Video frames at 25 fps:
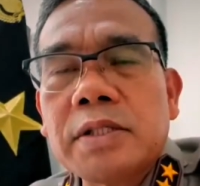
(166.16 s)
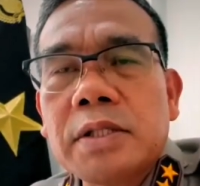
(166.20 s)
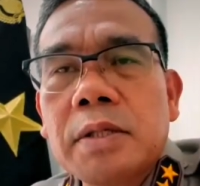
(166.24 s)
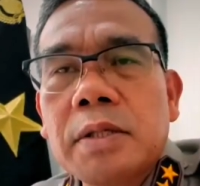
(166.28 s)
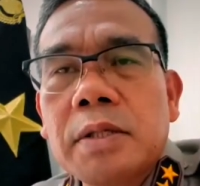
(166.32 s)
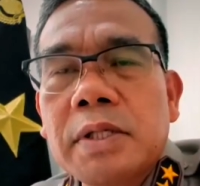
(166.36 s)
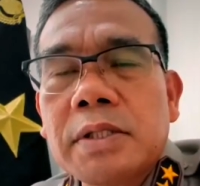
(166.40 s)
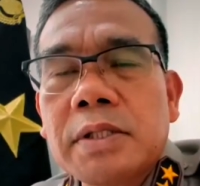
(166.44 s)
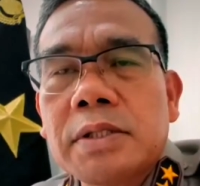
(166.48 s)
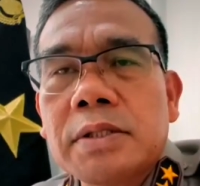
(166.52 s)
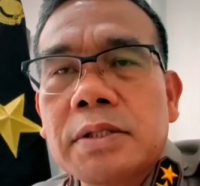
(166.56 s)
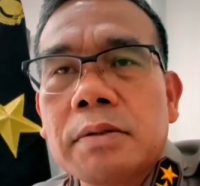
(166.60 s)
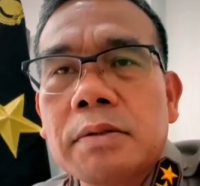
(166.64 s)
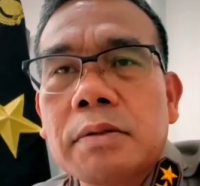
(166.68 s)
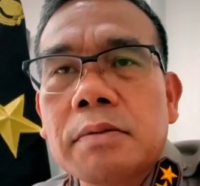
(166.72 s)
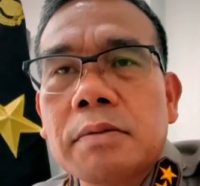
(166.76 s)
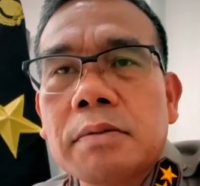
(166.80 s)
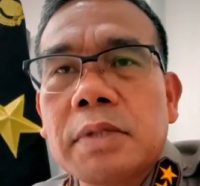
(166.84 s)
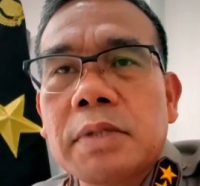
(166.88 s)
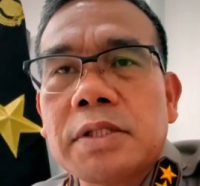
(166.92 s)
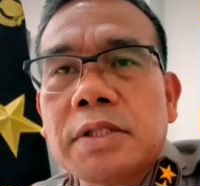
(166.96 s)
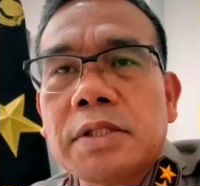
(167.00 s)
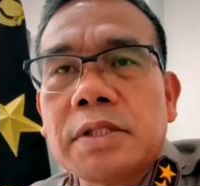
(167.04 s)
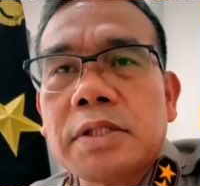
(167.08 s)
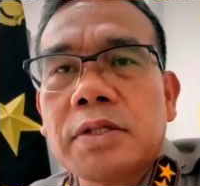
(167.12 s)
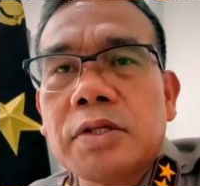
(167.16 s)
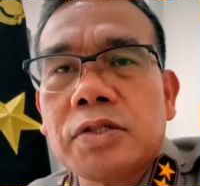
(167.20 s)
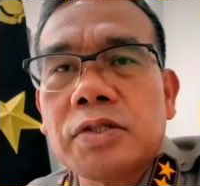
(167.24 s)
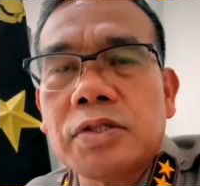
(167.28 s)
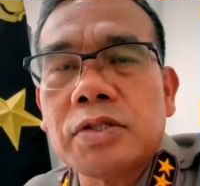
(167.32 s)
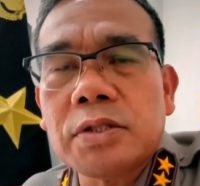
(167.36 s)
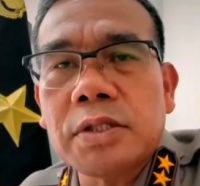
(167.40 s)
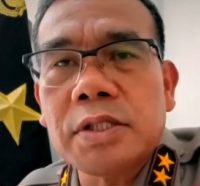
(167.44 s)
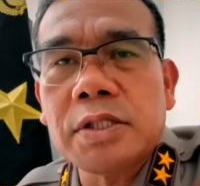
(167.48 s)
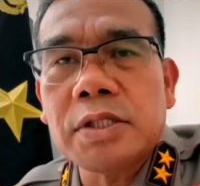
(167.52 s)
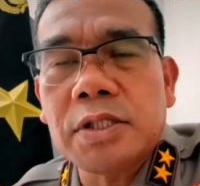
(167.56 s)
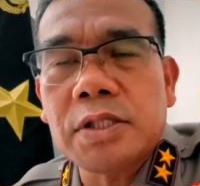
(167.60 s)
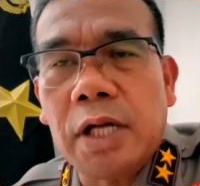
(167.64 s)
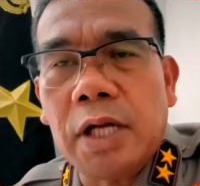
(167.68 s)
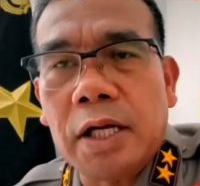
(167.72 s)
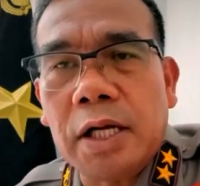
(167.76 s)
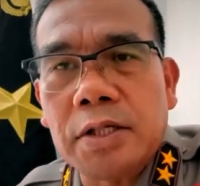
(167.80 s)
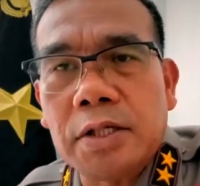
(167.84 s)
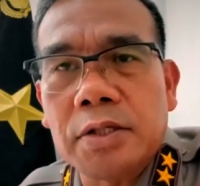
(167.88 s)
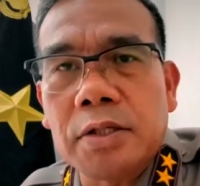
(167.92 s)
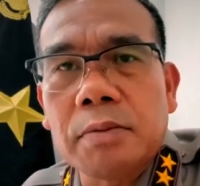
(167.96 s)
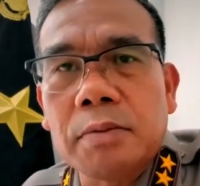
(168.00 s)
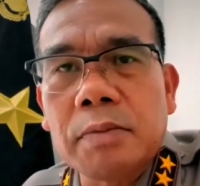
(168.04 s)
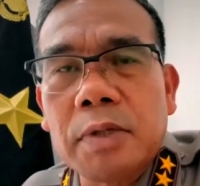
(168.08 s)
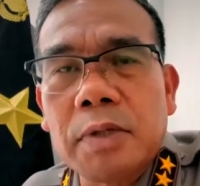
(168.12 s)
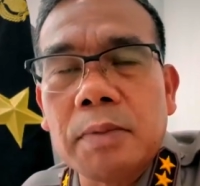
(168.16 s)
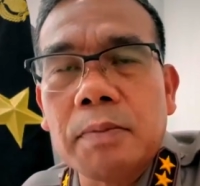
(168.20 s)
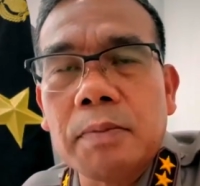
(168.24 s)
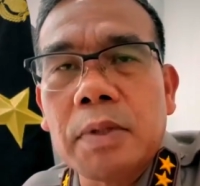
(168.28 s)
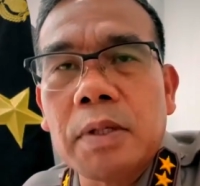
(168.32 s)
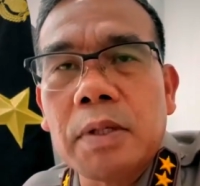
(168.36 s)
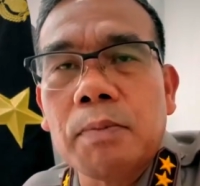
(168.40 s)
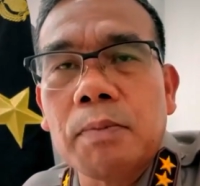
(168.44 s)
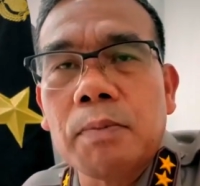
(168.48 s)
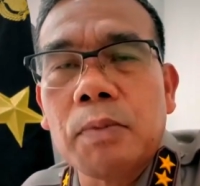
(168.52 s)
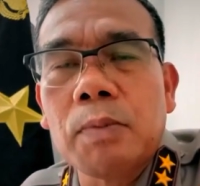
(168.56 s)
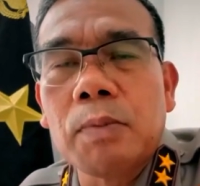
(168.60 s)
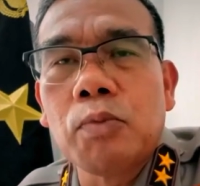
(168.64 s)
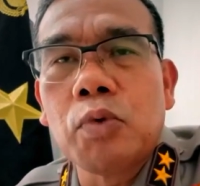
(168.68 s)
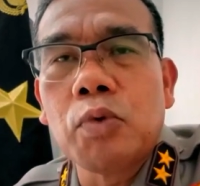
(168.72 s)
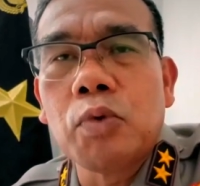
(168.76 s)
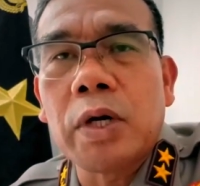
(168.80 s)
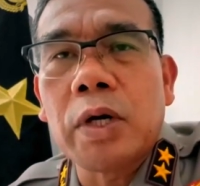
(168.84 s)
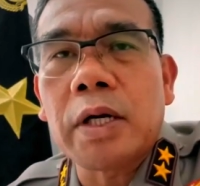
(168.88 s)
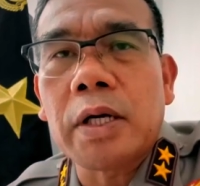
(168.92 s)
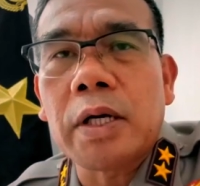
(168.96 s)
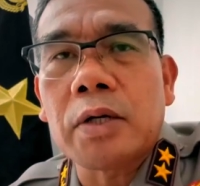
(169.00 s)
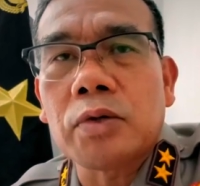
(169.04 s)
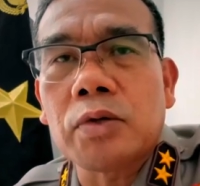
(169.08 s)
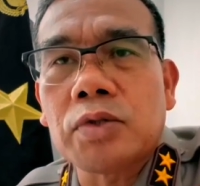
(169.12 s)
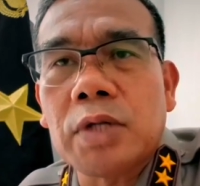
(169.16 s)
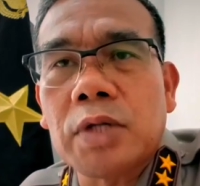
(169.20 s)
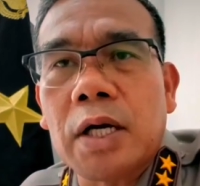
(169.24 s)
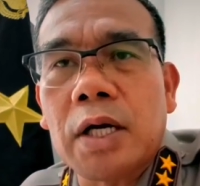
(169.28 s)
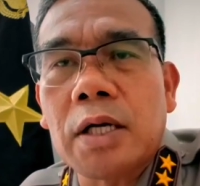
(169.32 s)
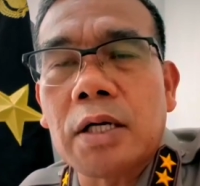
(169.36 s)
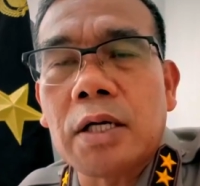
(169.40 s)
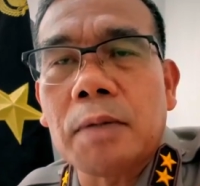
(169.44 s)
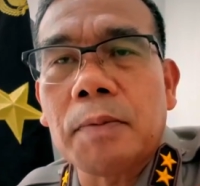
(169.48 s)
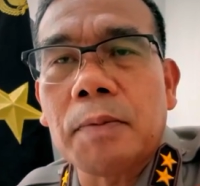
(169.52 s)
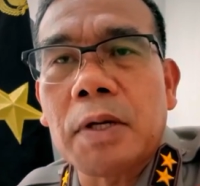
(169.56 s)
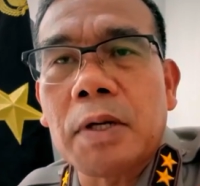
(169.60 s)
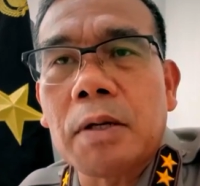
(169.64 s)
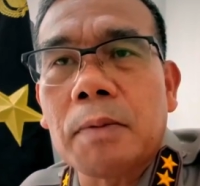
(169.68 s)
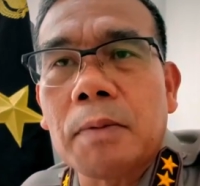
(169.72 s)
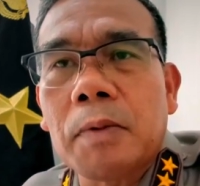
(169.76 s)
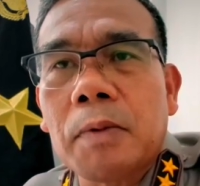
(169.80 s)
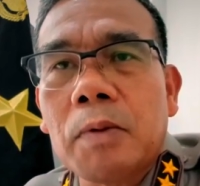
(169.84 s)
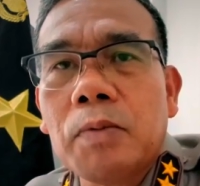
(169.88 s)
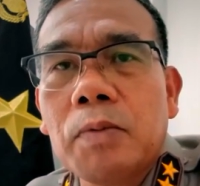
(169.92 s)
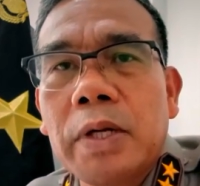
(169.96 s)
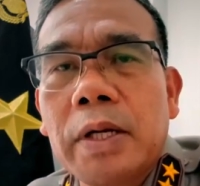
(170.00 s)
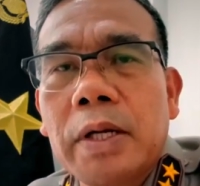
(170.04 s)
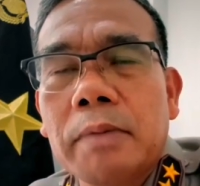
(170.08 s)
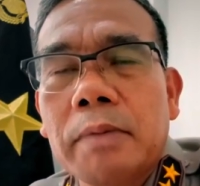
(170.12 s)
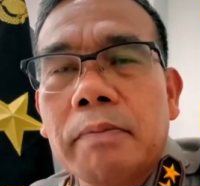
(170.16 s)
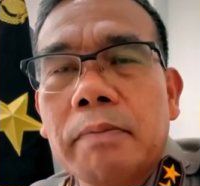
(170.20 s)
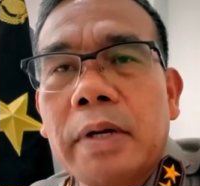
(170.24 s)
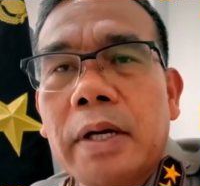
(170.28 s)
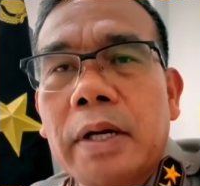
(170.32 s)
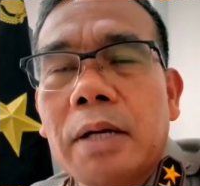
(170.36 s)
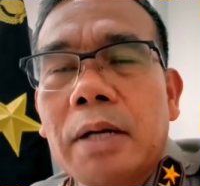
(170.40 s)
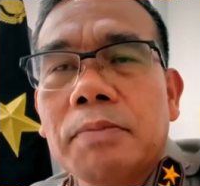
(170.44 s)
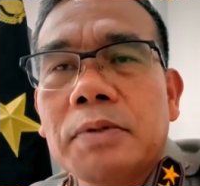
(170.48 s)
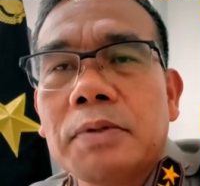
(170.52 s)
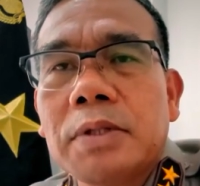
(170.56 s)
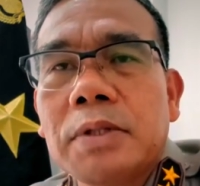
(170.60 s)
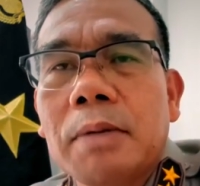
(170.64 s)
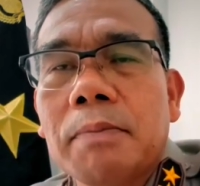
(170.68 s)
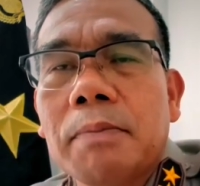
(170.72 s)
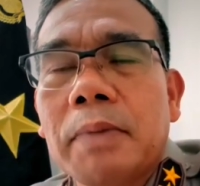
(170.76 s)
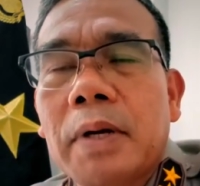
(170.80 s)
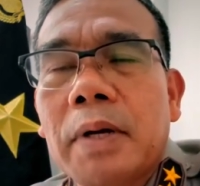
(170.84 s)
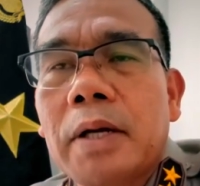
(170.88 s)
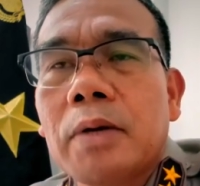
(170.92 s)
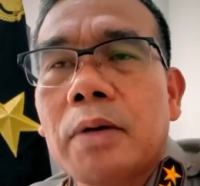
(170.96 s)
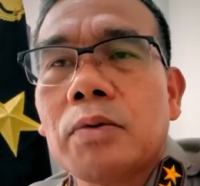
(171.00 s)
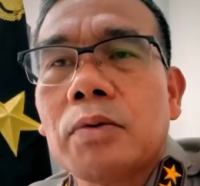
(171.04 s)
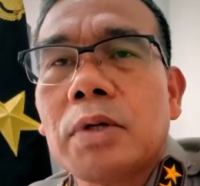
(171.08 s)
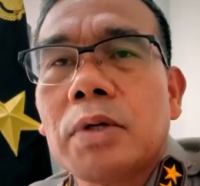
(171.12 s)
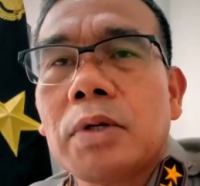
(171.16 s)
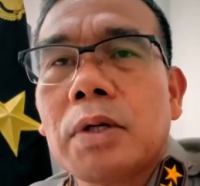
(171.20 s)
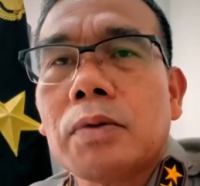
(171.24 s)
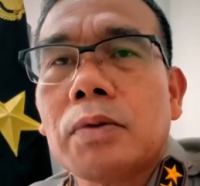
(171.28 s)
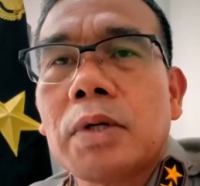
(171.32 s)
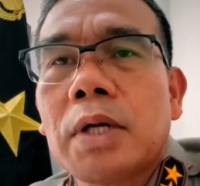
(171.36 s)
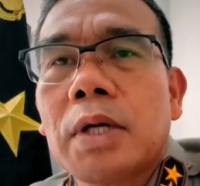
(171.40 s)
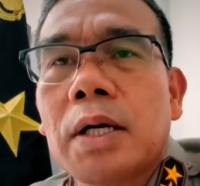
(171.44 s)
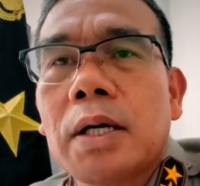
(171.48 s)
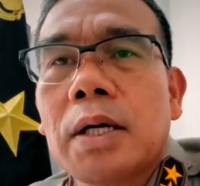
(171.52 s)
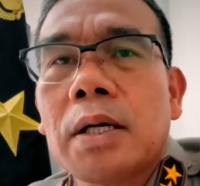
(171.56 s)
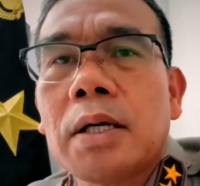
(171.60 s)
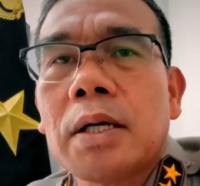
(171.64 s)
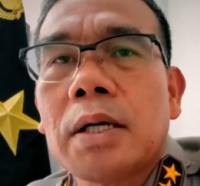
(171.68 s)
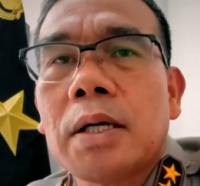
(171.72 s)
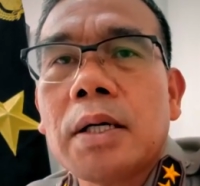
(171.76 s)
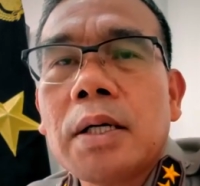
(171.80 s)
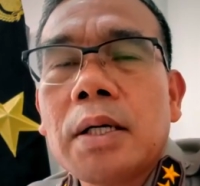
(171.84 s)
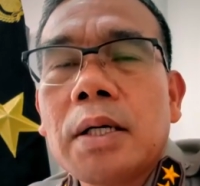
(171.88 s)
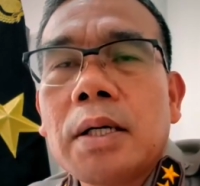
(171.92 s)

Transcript: Mas mass destruction mem membuat kerusakan kepada publik mereka bisa pakai undang-undang